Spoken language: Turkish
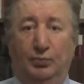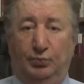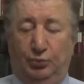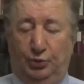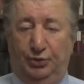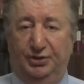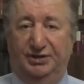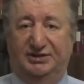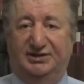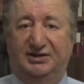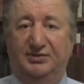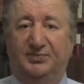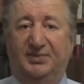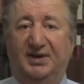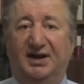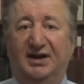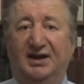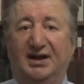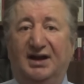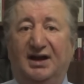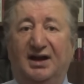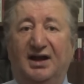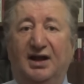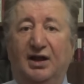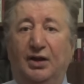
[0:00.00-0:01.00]
Bu
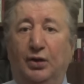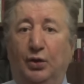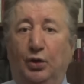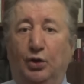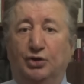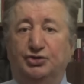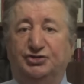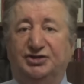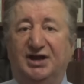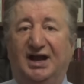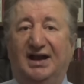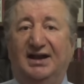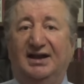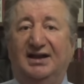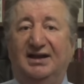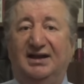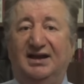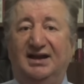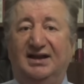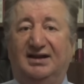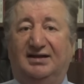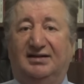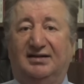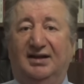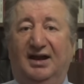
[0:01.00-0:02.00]
itibarla
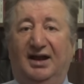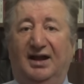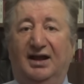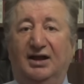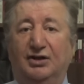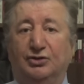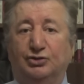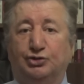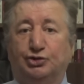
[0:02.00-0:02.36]
özellikle